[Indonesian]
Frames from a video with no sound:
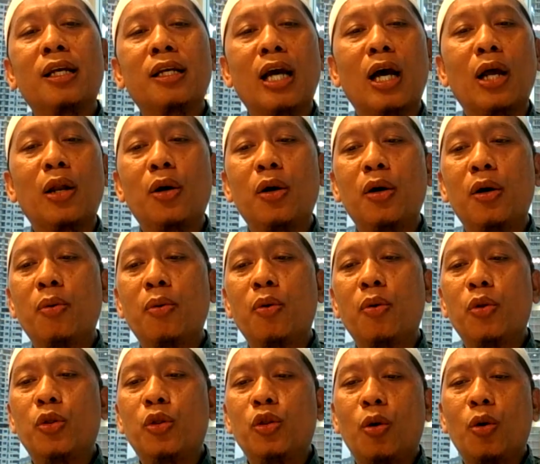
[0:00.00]
Kalau
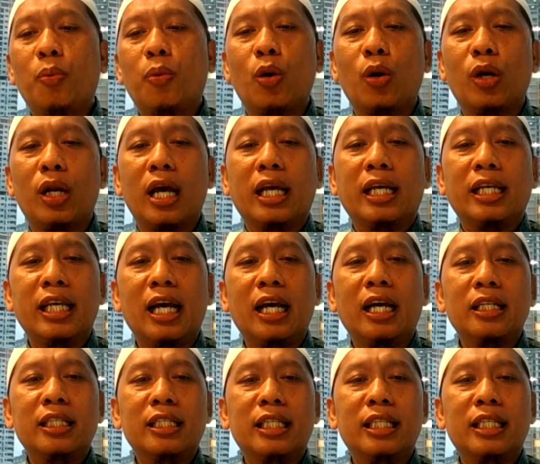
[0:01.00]
untuk produk yang